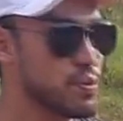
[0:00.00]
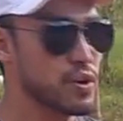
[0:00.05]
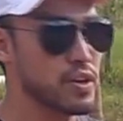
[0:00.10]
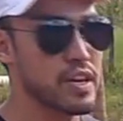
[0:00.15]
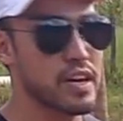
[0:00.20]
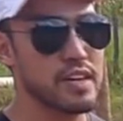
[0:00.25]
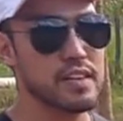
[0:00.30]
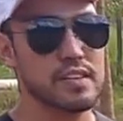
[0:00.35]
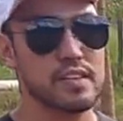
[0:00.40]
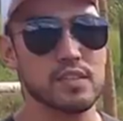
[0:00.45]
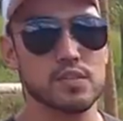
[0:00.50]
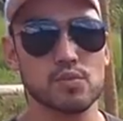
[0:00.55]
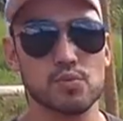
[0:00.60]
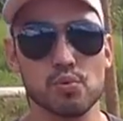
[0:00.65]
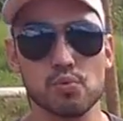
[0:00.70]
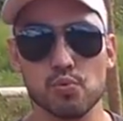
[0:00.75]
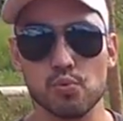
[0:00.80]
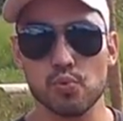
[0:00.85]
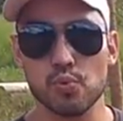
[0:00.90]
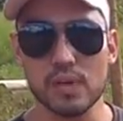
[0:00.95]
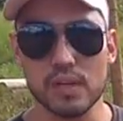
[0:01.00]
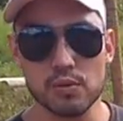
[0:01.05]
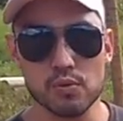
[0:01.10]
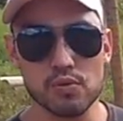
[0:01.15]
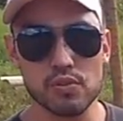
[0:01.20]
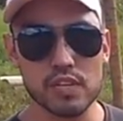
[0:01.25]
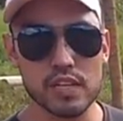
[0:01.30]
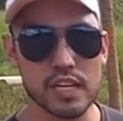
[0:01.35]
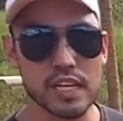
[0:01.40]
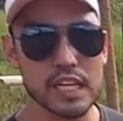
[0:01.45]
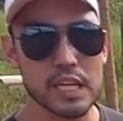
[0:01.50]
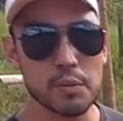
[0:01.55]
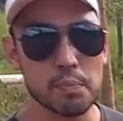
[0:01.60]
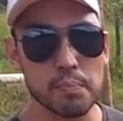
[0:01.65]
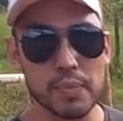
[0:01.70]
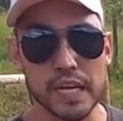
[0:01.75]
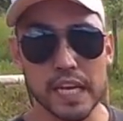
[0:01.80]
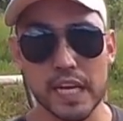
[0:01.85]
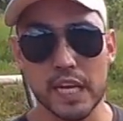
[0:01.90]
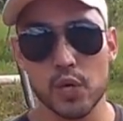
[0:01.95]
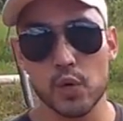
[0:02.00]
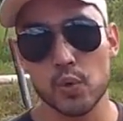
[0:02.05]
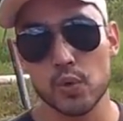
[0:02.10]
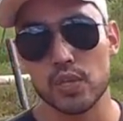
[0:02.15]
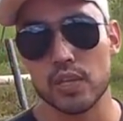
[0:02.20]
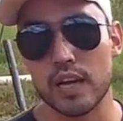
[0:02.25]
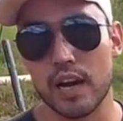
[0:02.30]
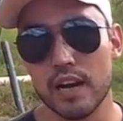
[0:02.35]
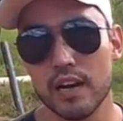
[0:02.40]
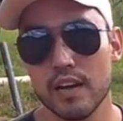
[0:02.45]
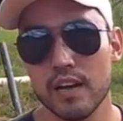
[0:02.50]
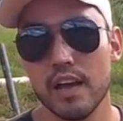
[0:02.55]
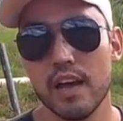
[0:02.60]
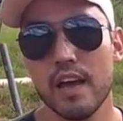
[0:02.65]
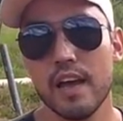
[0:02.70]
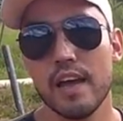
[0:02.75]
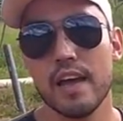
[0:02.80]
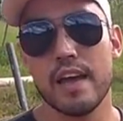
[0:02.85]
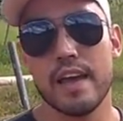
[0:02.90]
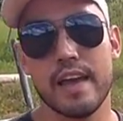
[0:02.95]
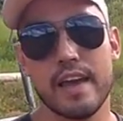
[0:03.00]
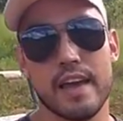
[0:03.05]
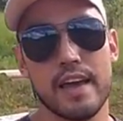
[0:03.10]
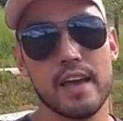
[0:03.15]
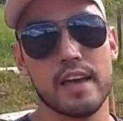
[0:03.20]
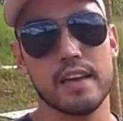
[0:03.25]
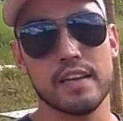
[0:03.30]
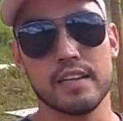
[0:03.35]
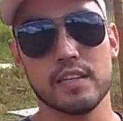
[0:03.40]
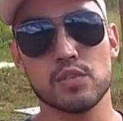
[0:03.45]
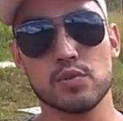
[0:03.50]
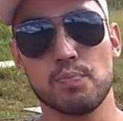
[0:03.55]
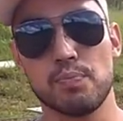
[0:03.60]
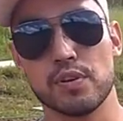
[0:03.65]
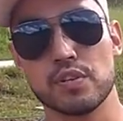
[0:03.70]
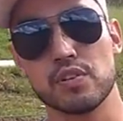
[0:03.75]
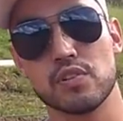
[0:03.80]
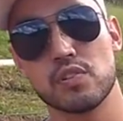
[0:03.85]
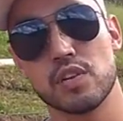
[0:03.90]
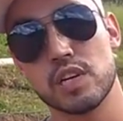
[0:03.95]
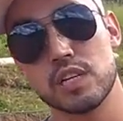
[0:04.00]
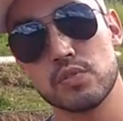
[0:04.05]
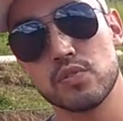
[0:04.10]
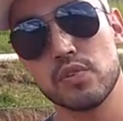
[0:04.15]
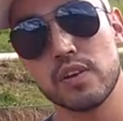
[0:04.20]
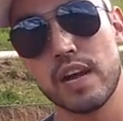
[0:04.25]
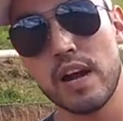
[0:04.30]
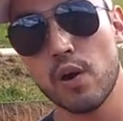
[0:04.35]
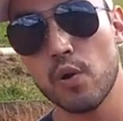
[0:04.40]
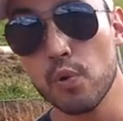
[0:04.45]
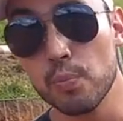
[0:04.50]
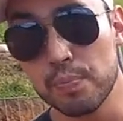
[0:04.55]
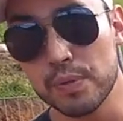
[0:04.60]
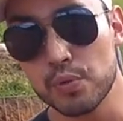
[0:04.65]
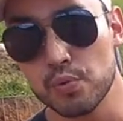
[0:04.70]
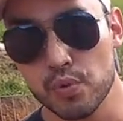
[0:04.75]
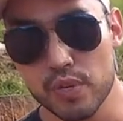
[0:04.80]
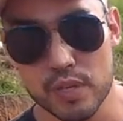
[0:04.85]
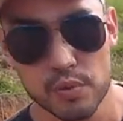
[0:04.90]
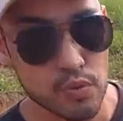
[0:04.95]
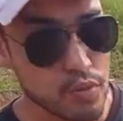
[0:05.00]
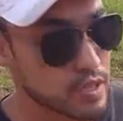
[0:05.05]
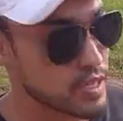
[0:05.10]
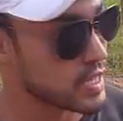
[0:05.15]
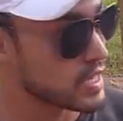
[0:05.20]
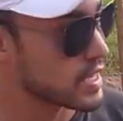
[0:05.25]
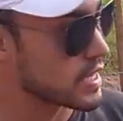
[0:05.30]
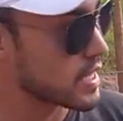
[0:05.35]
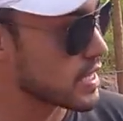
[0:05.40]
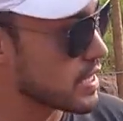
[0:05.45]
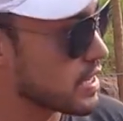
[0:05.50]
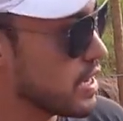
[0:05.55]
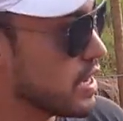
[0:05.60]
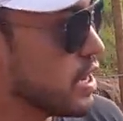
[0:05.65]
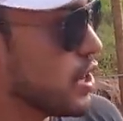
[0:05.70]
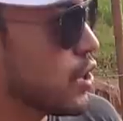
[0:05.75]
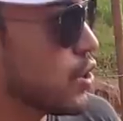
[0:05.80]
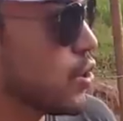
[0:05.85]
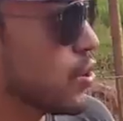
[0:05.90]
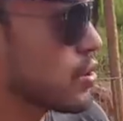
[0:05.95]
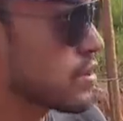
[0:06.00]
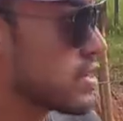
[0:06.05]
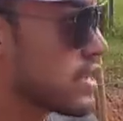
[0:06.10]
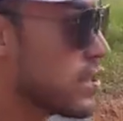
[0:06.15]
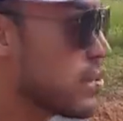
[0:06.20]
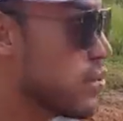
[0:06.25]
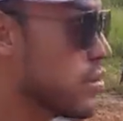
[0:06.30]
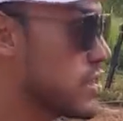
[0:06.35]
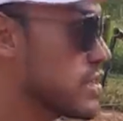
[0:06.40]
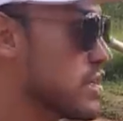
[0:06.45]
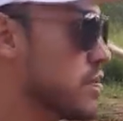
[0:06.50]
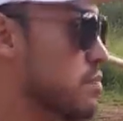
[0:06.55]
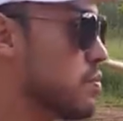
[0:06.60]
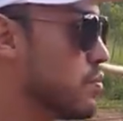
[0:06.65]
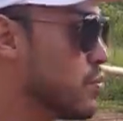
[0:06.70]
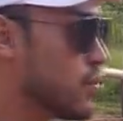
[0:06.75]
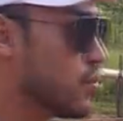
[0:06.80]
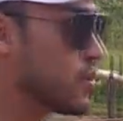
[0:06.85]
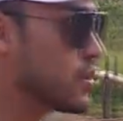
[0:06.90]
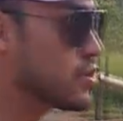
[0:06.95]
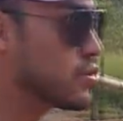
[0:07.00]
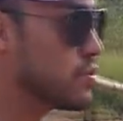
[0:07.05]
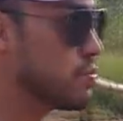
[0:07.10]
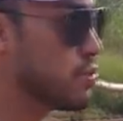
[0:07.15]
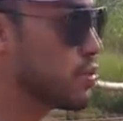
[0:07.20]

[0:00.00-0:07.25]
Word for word: põe a estrutura do tanque em perigo, tá? É, isso pode ocasionar a ruptura do tanque. Outra coisa muito